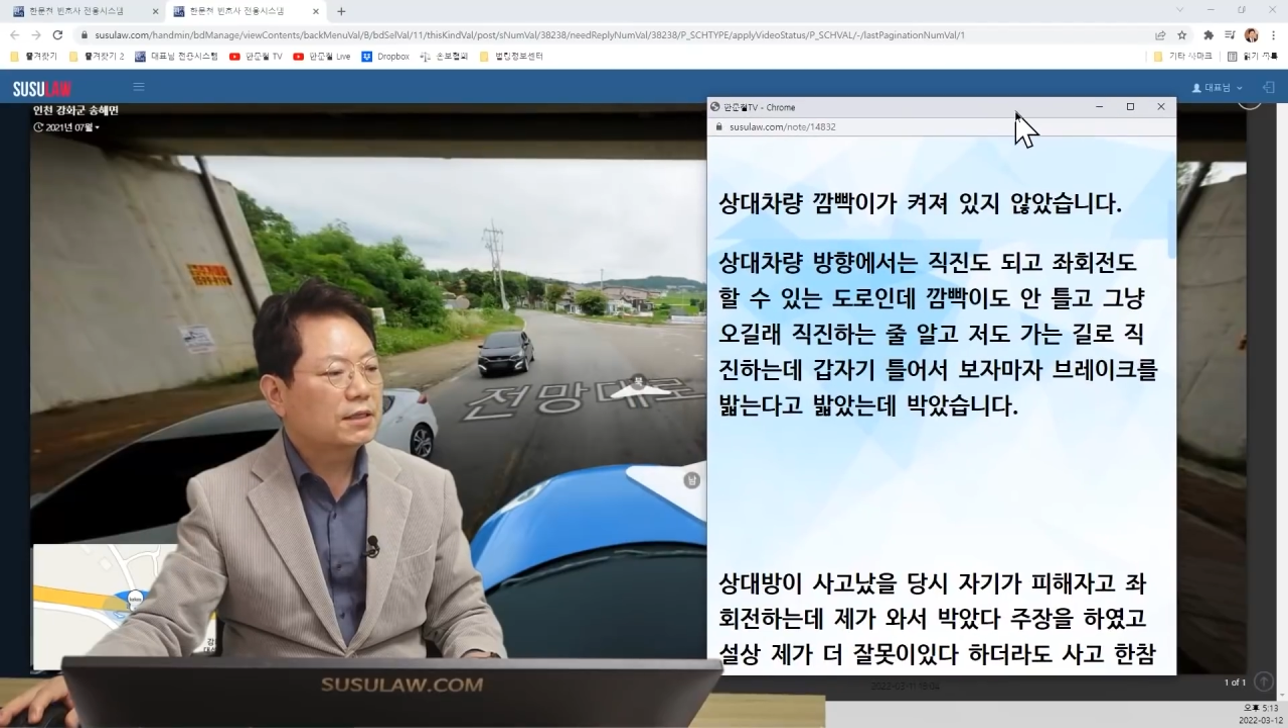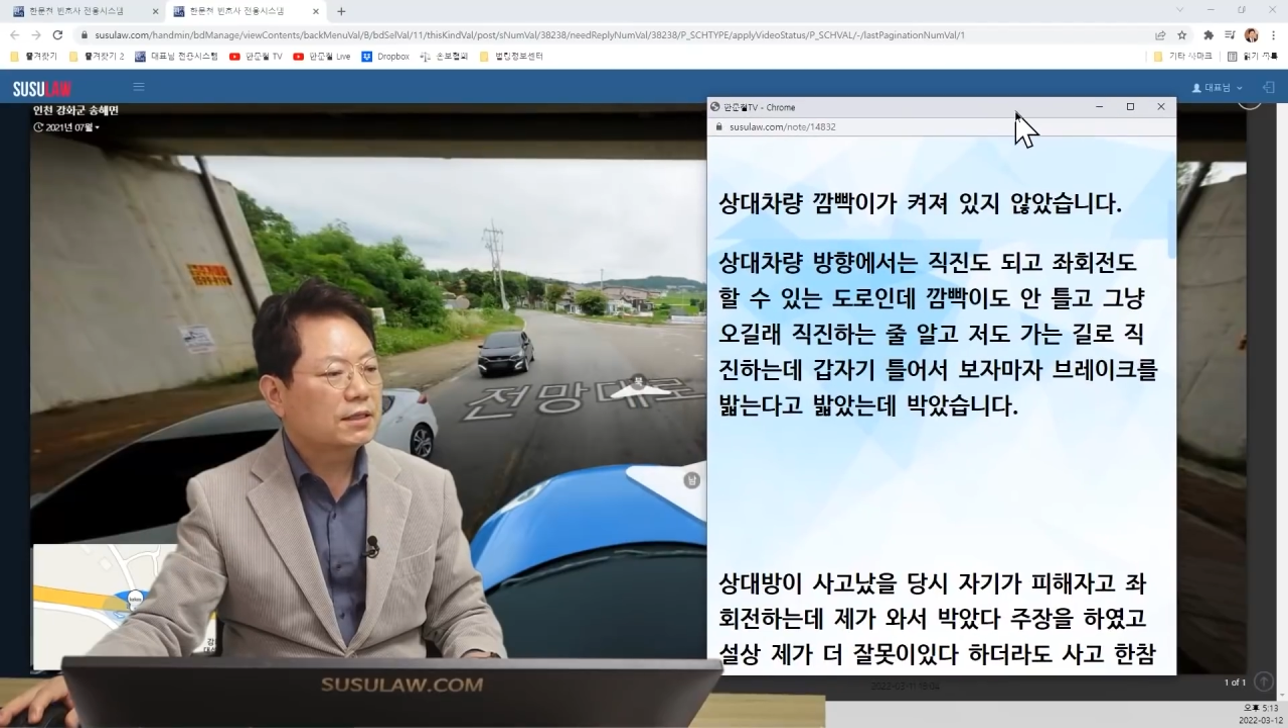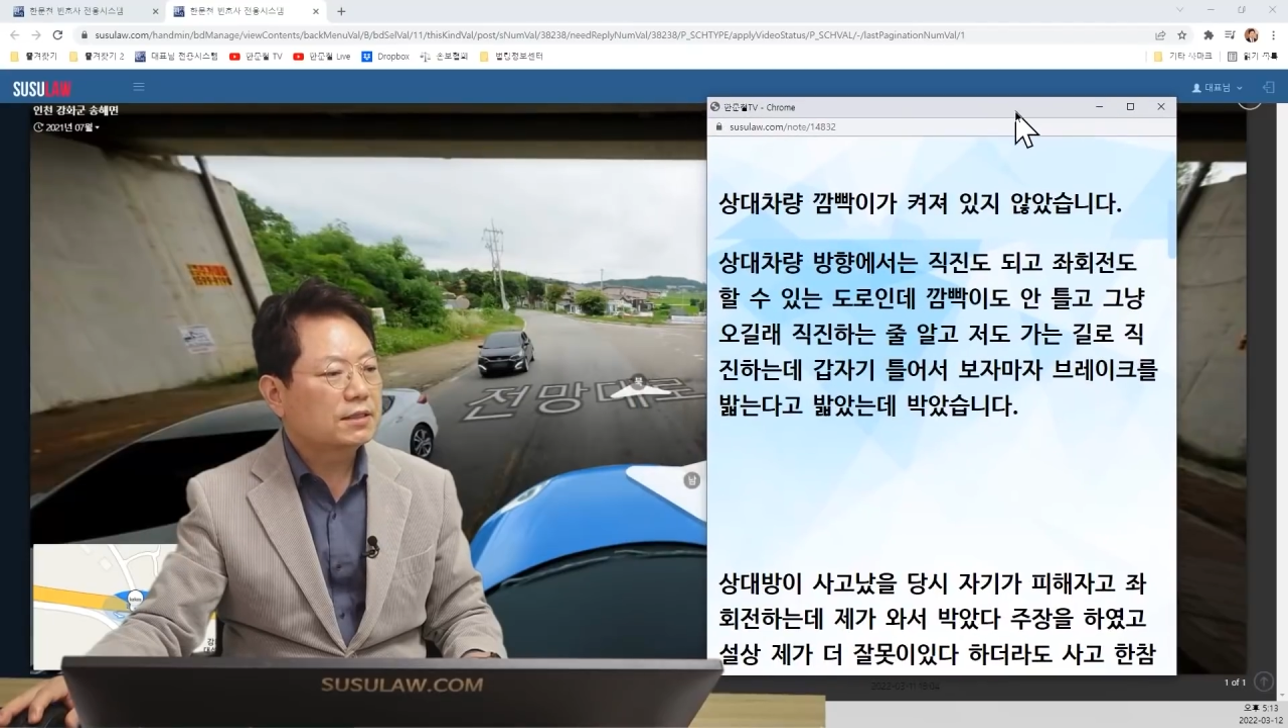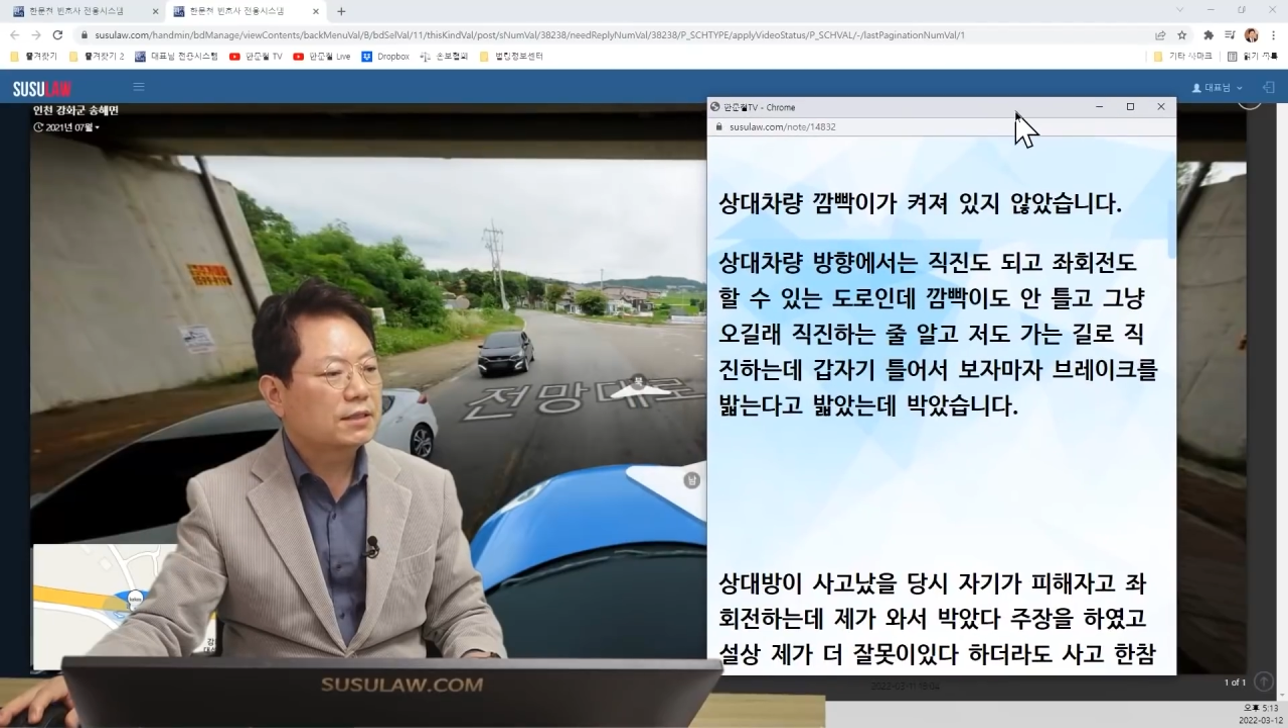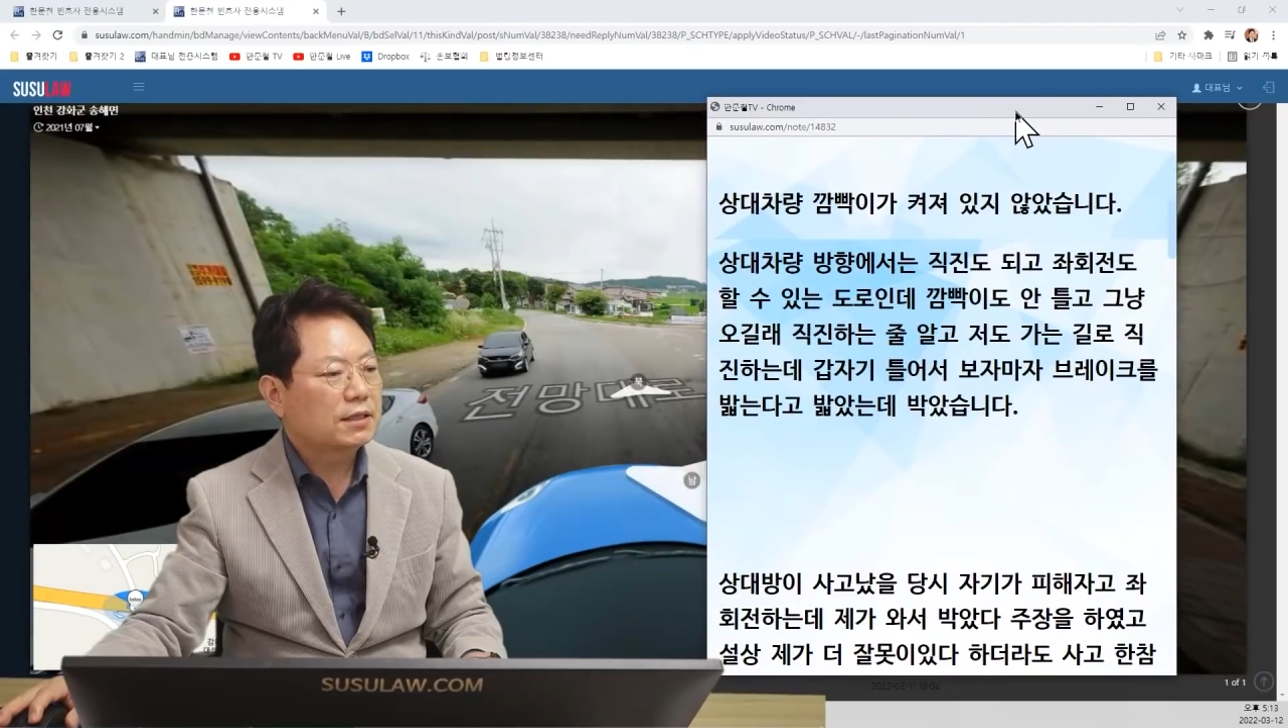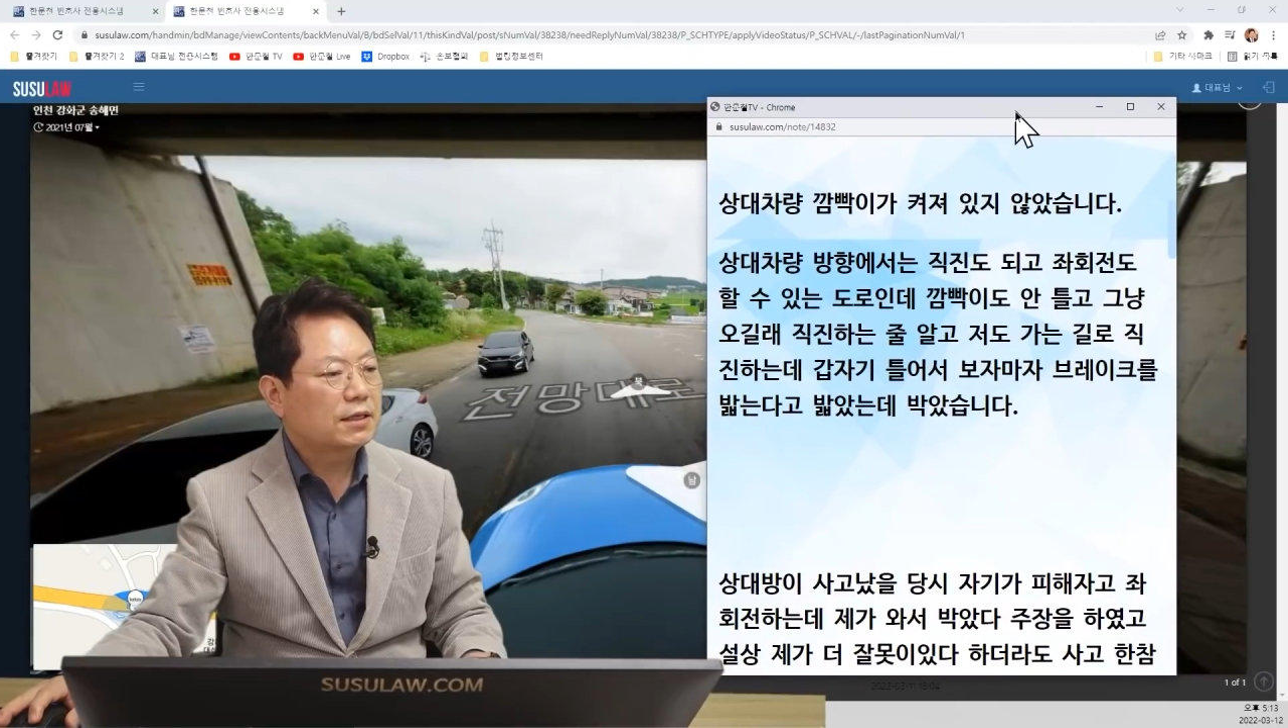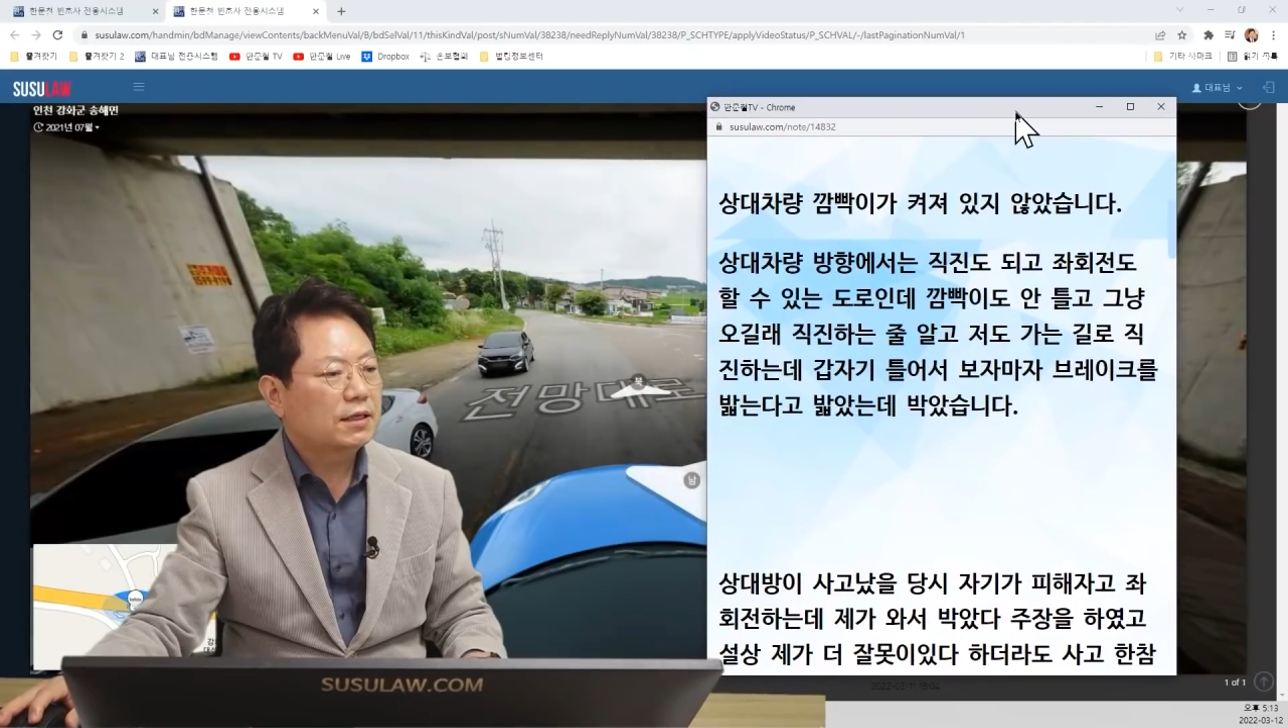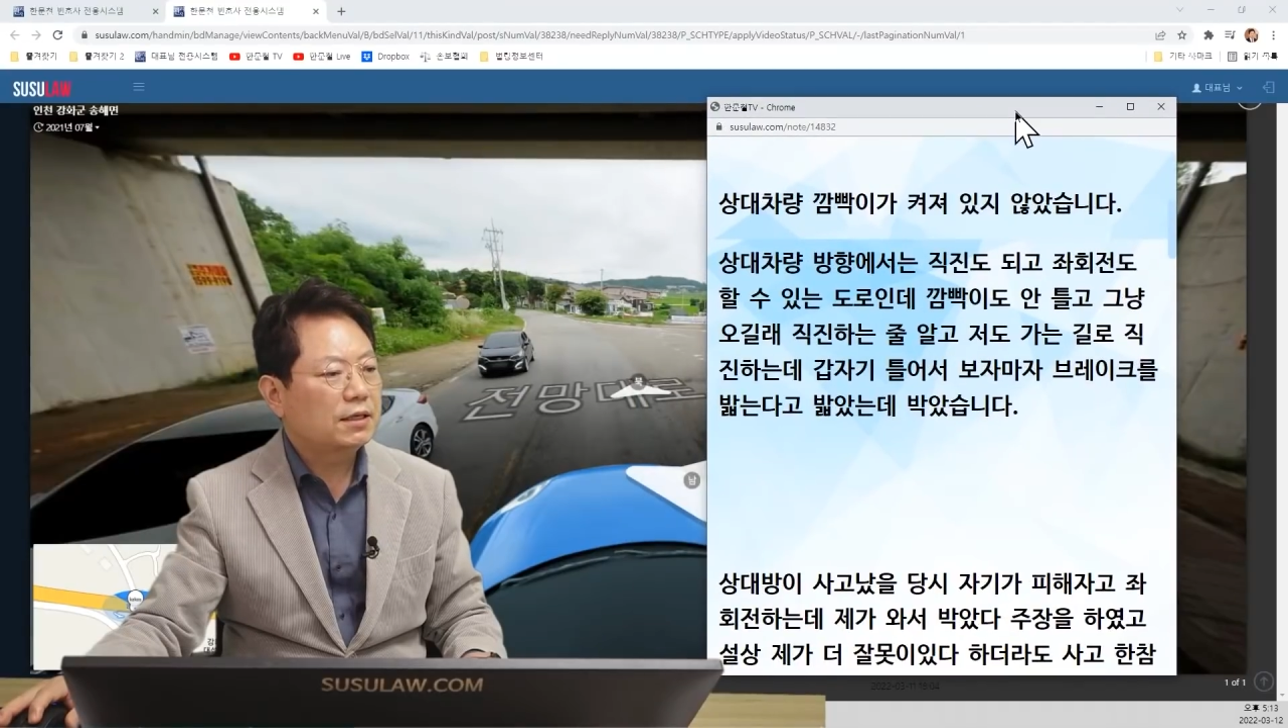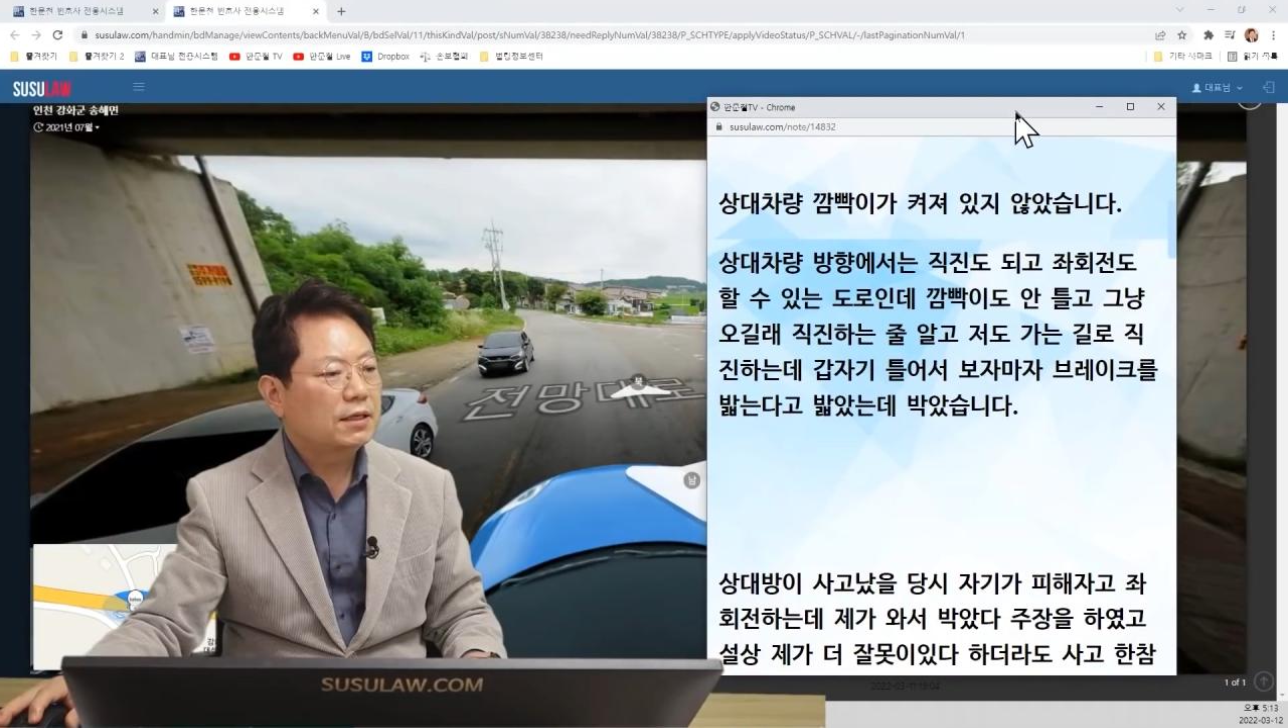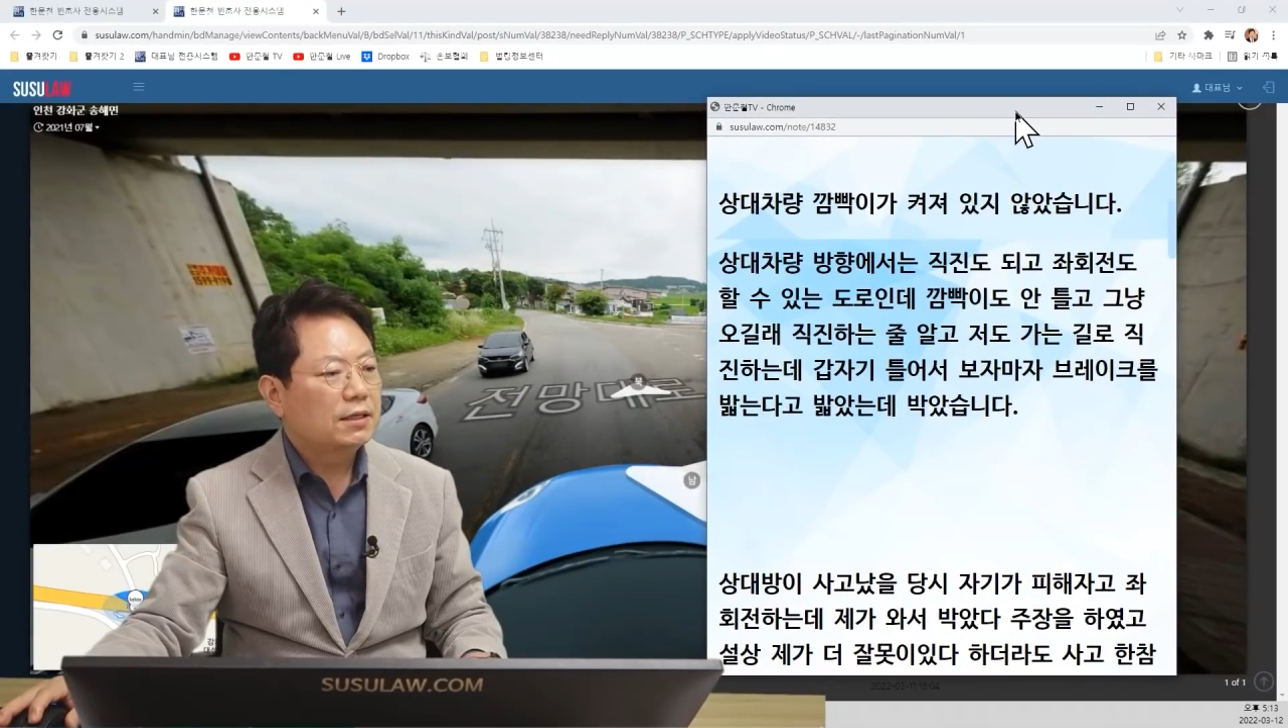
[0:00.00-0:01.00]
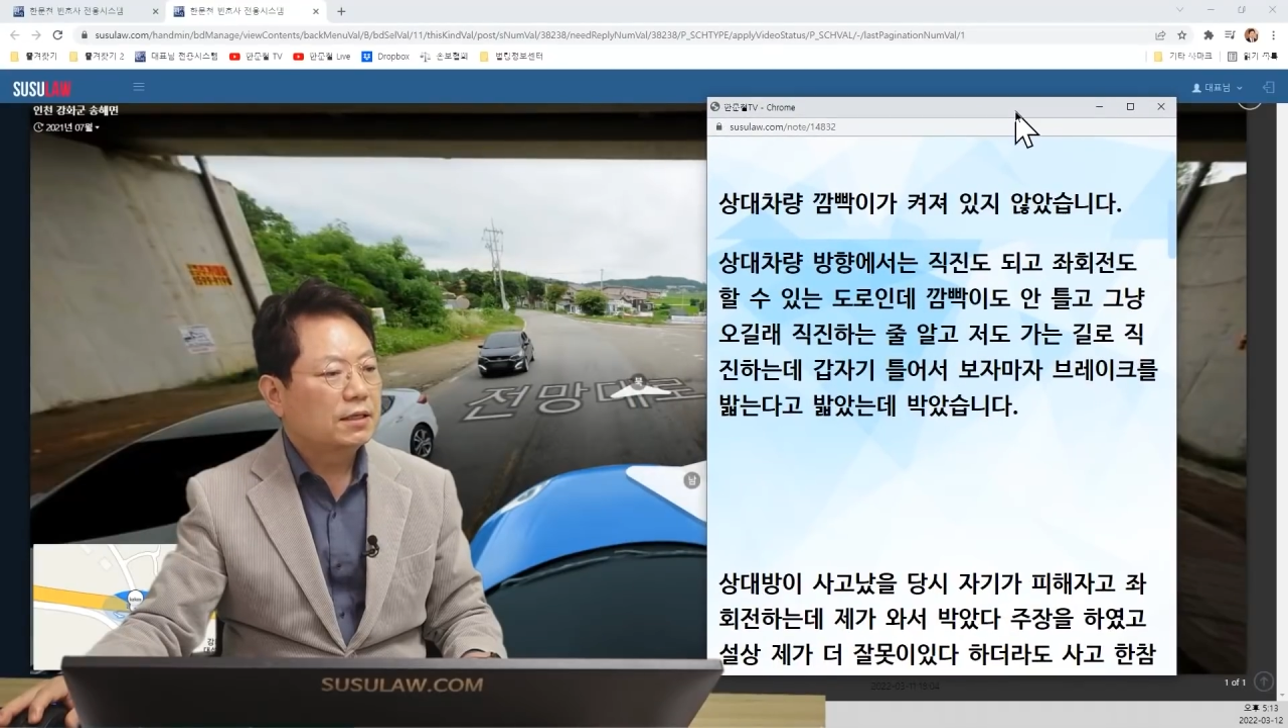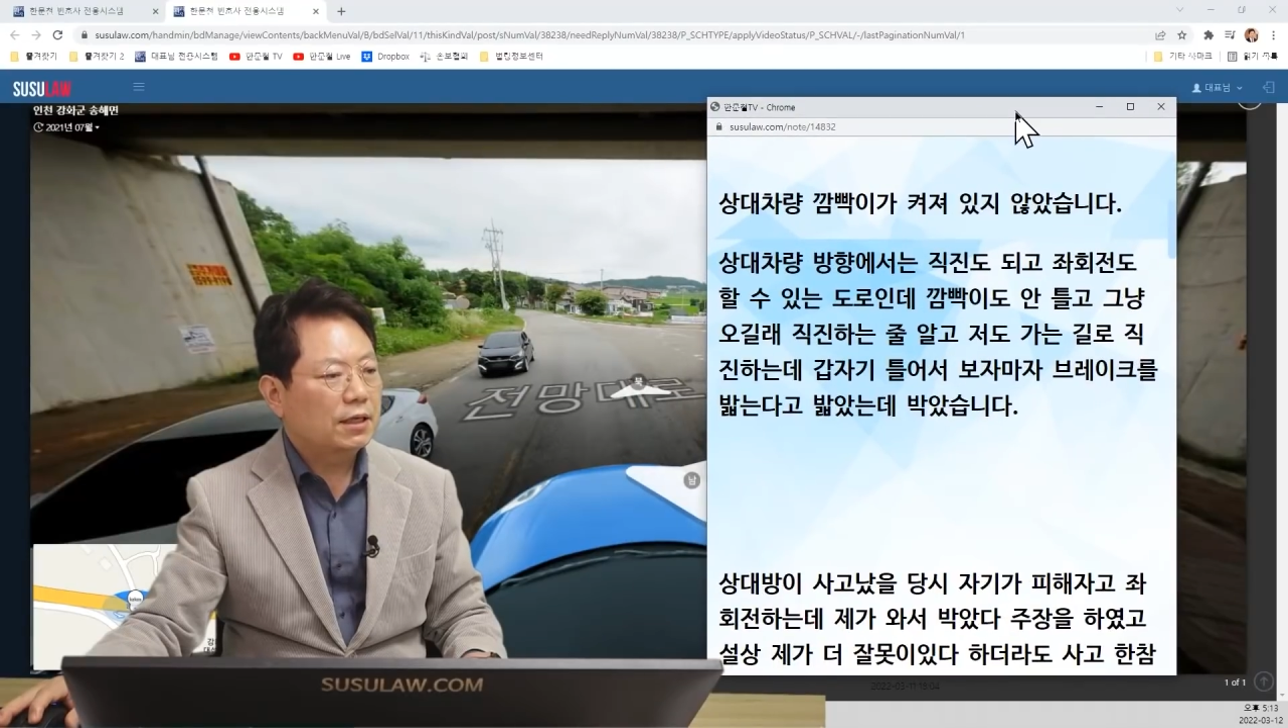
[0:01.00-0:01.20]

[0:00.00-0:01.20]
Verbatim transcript: 상대차